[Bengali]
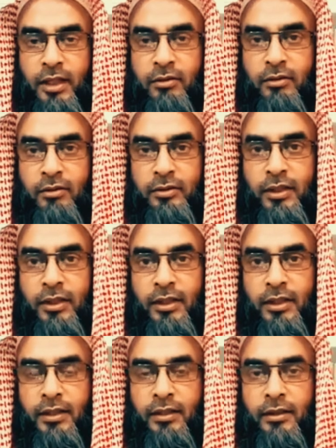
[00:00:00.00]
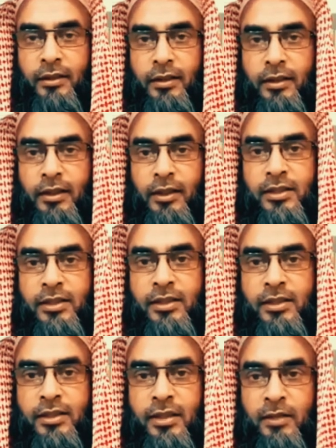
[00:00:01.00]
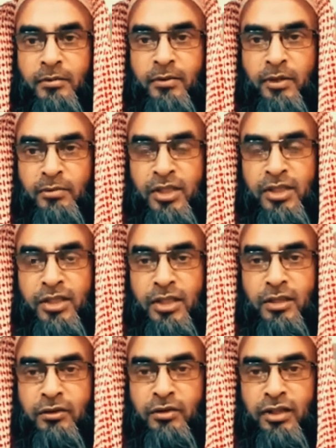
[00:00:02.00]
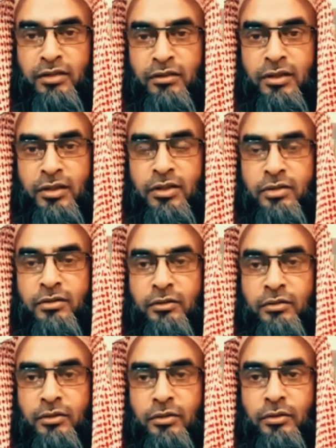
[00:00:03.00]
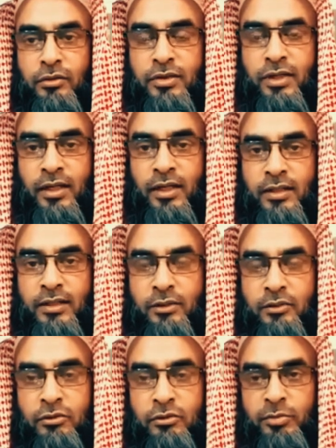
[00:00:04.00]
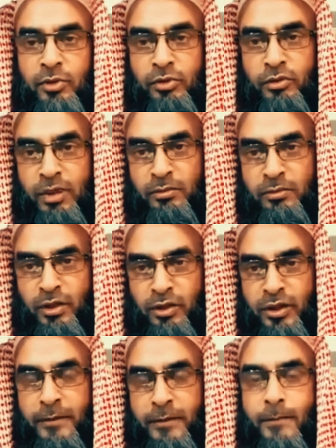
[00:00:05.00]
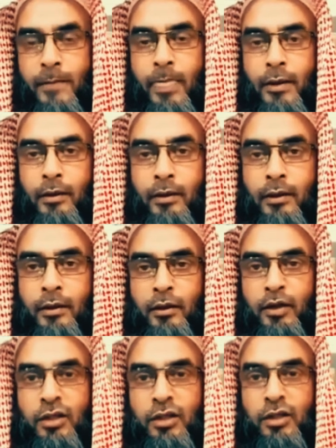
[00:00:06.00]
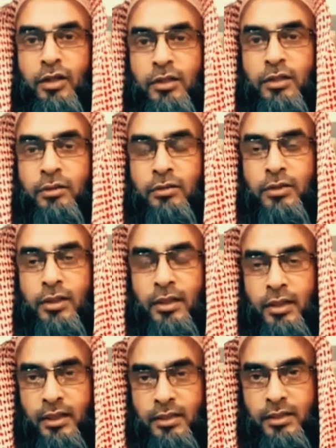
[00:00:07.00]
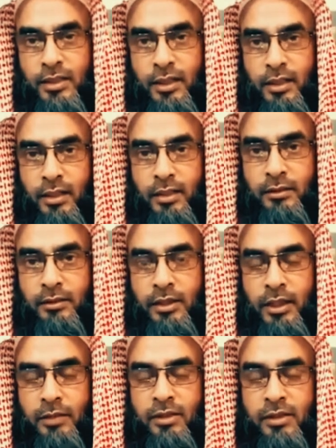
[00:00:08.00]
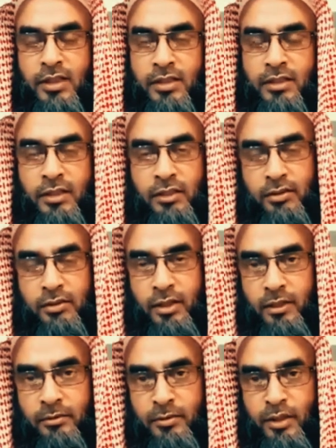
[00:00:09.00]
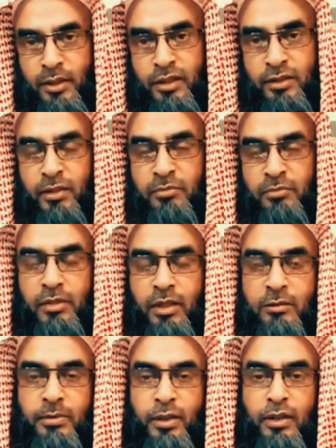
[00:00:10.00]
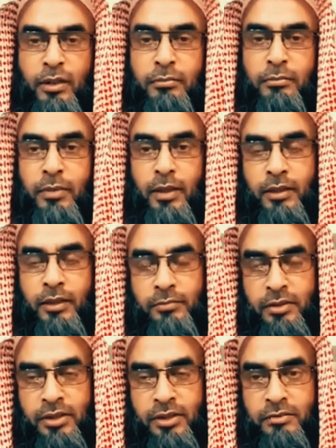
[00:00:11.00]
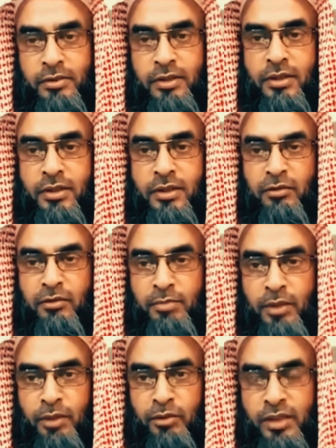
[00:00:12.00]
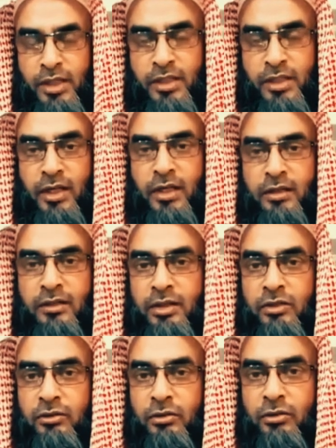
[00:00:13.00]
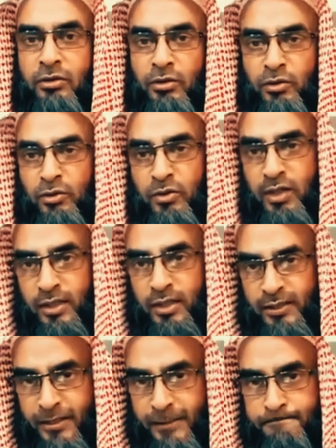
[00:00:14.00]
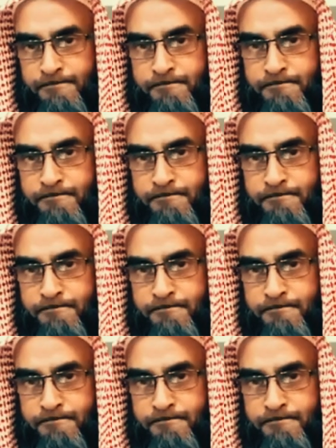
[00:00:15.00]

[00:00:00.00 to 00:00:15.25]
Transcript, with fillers: এক কথাই এই সাবান মাসে অনির্দিষ্ট রোজা রাখা ছাড়া শুধু পনেরো সাবান নয় অনির্দিষ্ট রোজা রাখা ছাড়া একবারে শেষ দিকে রোজা রাখবেন না শ্যাম রাখবেন না বাকি বেশি বেশি শ্যাম পালন করে এছাড়া দ্বিতীয় কোনো কাজ নেই